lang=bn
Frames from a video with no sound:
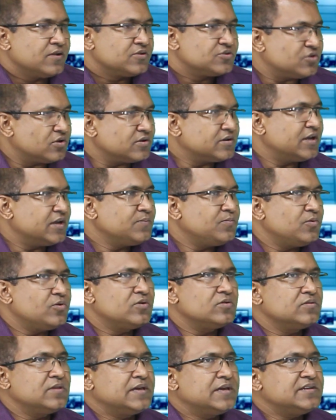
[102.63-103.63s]
সরকারের
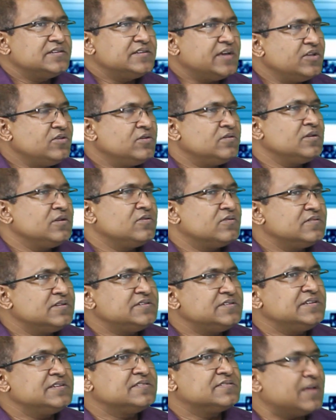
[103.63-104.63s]
পক্ষ থেকে সেই ধরনের
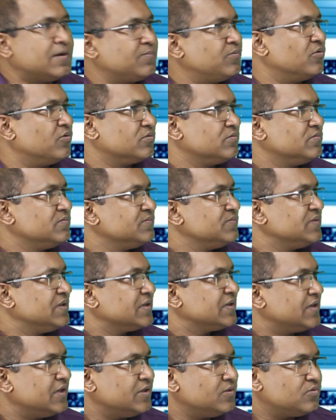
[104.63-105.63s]
লজিস্টিক সাপোর্ট
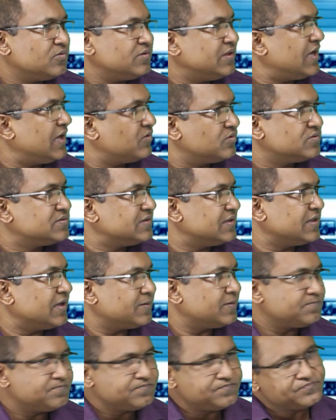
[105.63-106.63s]
কিন্তু দেয়া হচ্ছে না
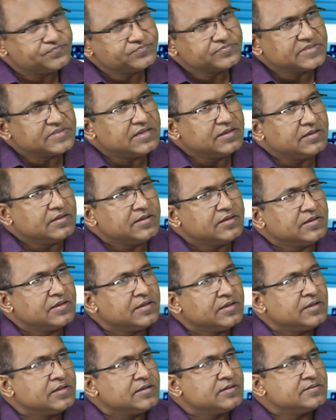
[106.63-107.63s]
আচ্ছা
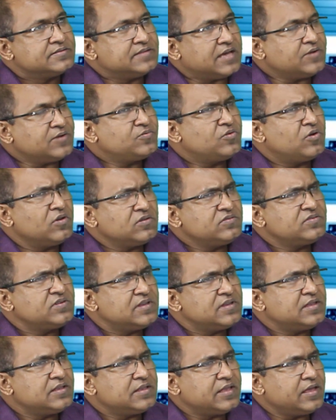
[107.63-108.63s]
যার
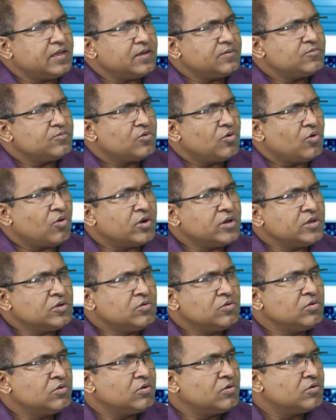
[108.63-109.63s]
ফলশ্রুতিতে
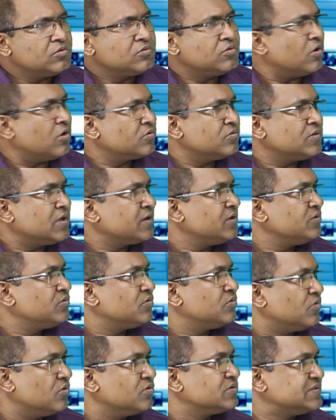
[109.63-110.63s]
অনেকগুলো ঘটনা
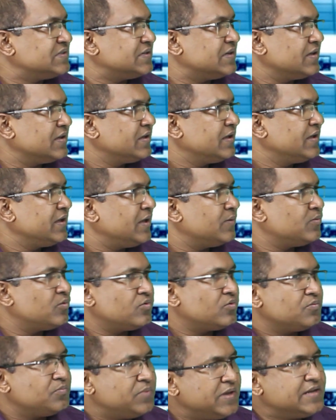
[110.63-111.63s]
কিন্তু ঘটছে এবং
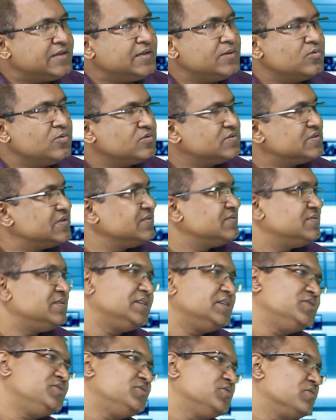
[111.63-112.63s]
ভিকটিম হচ্ছেন
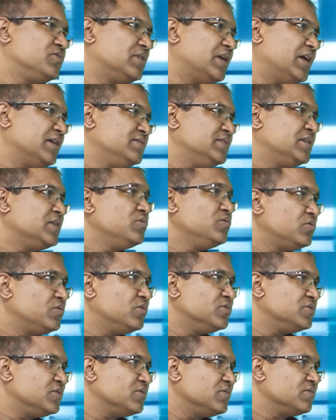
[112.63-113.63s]
চিকিৎসকরা যেটা
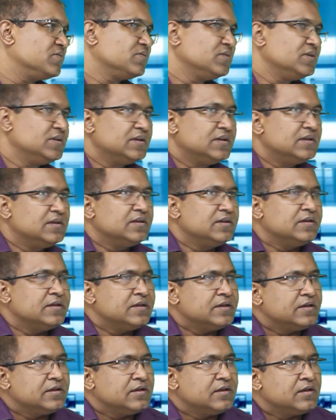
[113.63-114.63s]
দুঃখজনক আচ্ছা
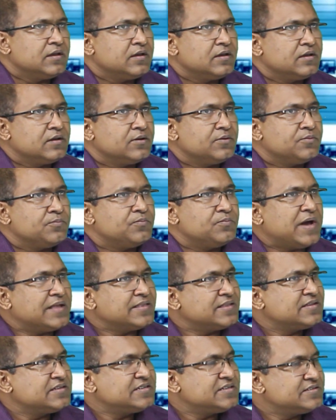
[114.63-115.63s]

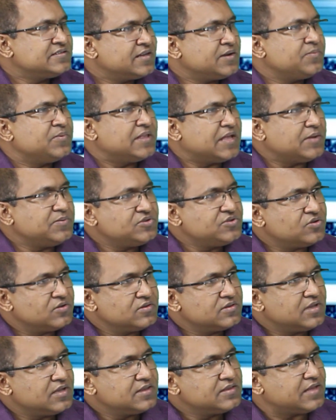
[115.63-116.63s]
বাংলাদেশের যারা মেধাবী
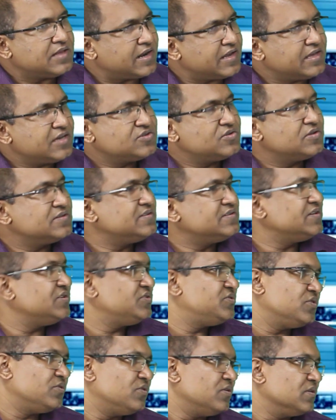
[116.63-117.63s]
সন্তান তারাই আসলে
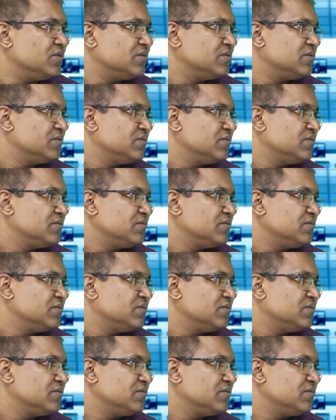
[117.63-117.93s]
চিকিৎসক হন